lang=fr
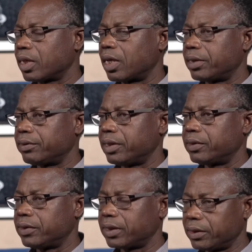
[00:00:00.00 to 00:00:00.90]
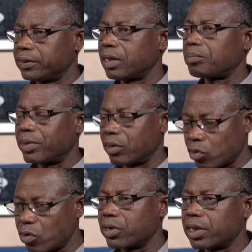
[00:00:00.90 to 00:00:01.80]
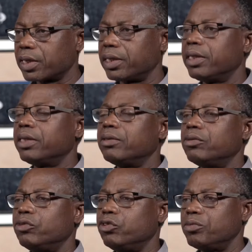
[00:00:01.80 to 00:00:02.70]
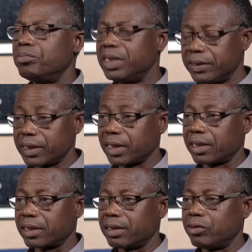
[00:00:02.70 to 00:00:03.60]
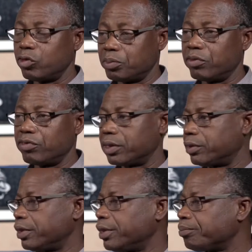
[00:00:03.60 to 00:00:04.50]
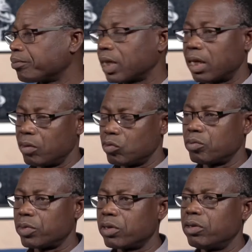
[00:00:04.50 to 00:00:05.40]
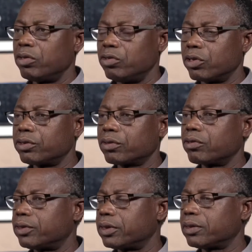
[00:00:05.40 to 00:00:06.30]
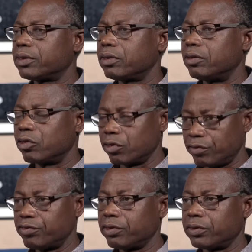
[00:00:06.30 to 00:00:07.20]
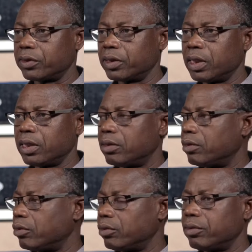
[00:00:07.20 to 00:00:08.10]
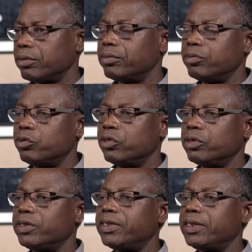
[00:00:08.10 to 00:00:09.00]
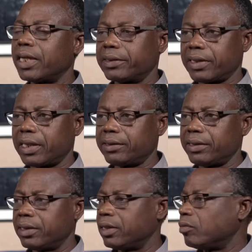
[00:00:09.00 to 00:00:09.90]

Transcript: à des exemples concrets de misère, de pauvreté, à un moment, notre conscience refuse euh, de s'y attarder